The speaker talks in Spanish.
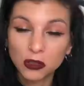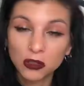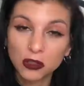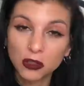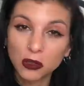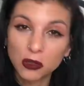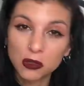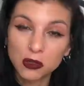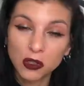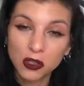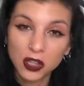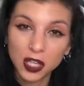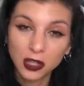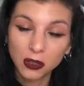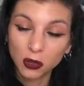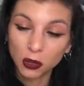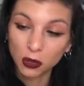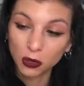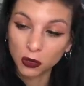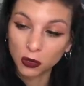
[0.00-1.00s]
Yo no soy de
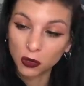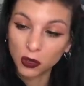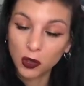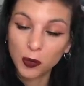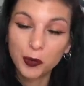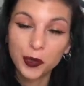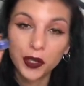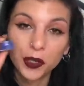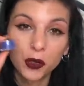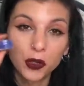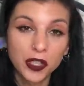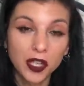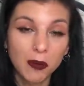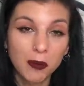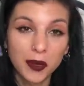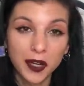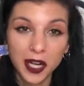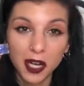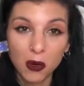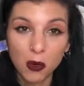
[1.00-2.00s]
estos tonos, pero oye,
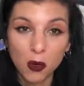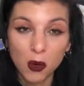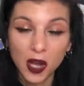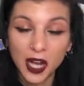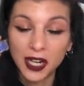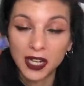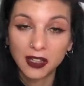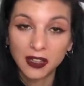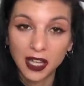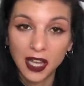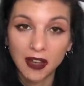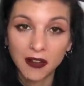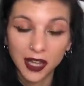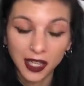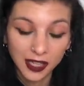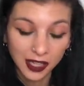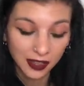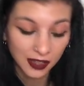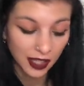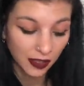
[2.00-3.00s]
para jugar está
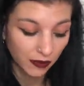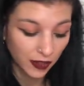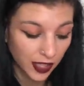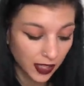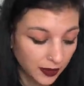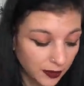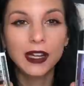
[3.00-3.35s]
bastante bien.